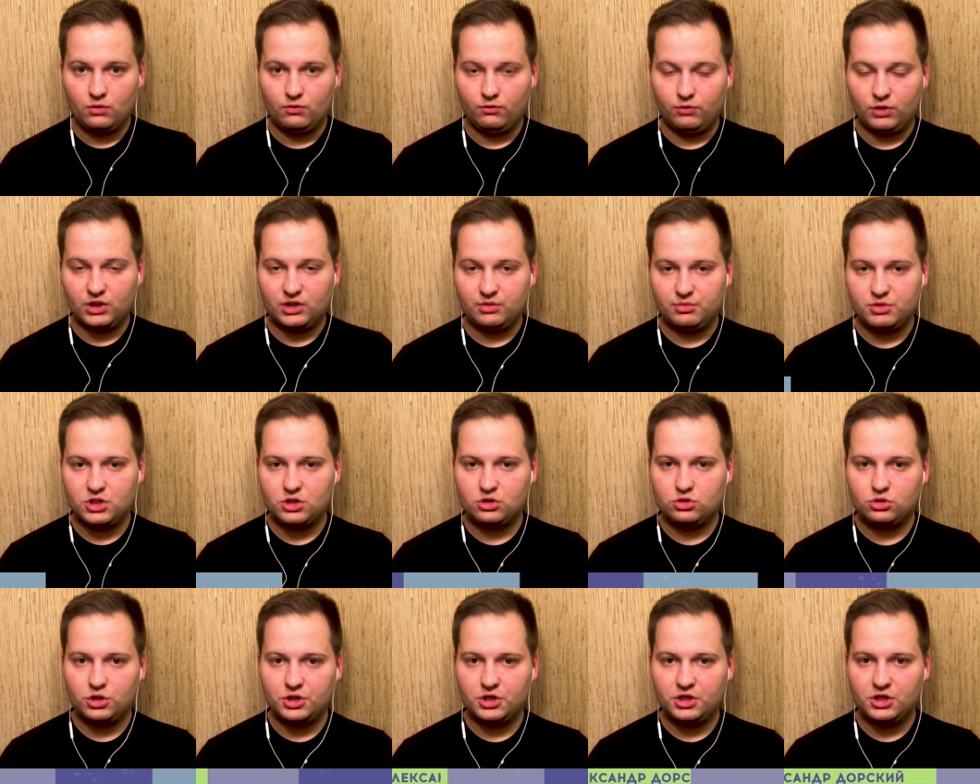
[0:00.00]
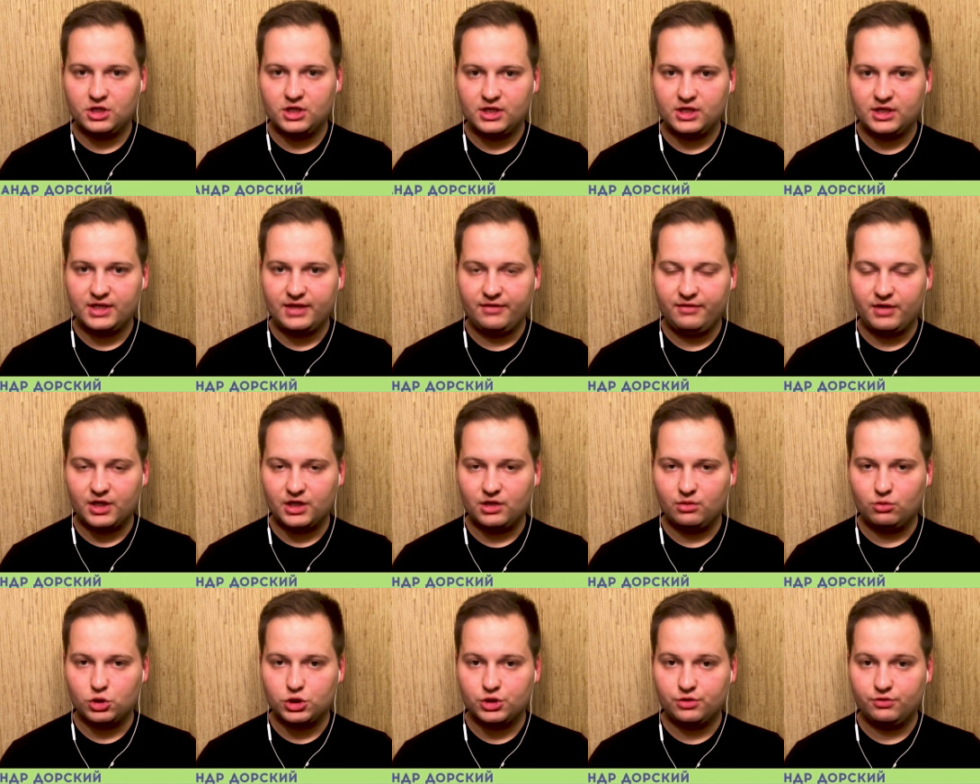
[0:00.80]
В этом сезоне,
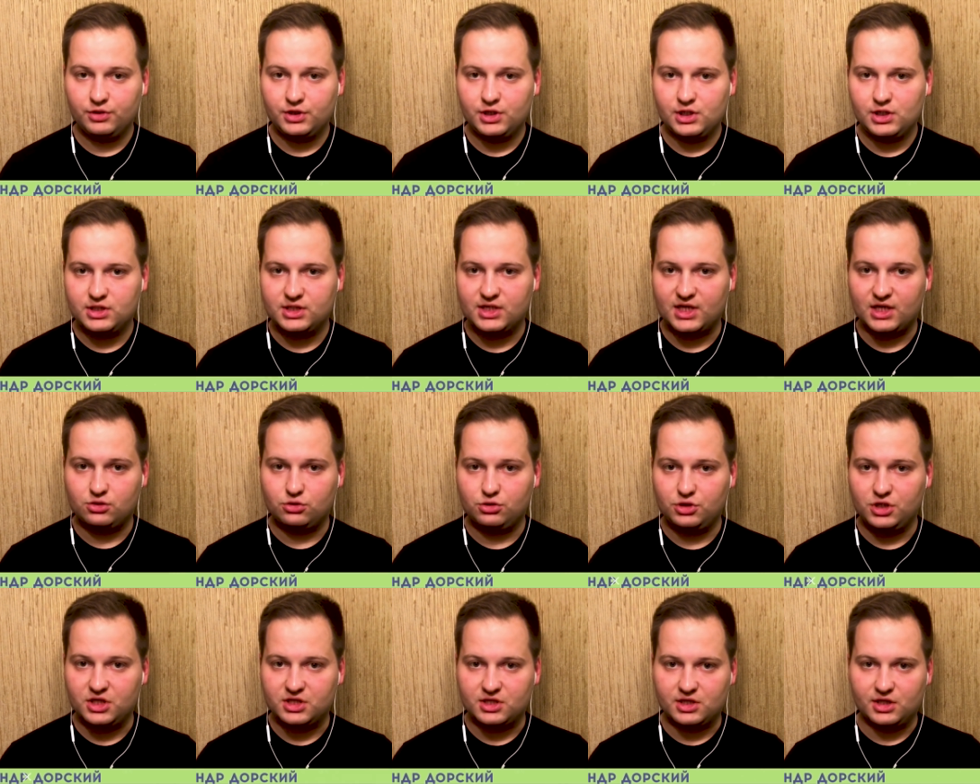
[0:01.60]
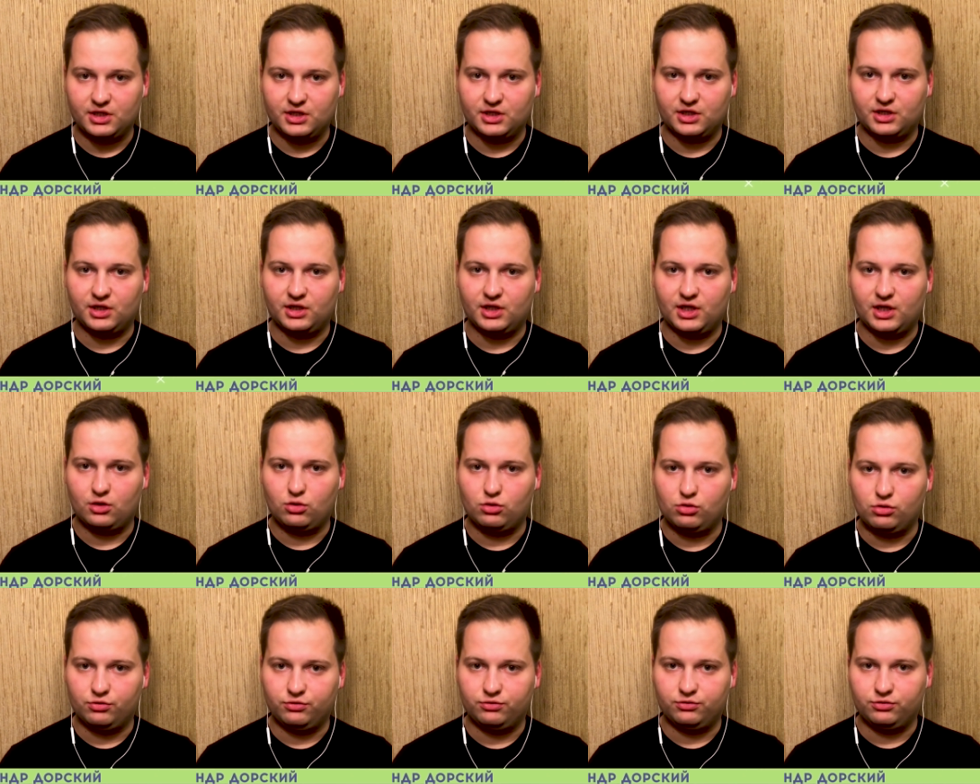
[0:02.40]
наверное, можно выделить сразу нескольких
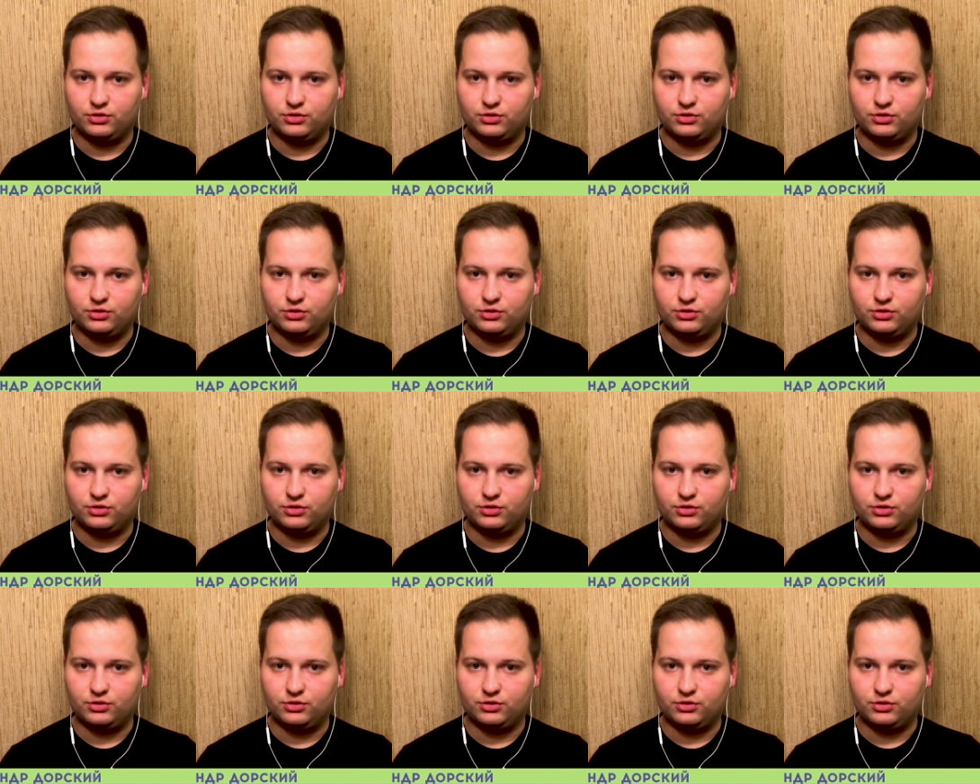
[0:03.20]
игроков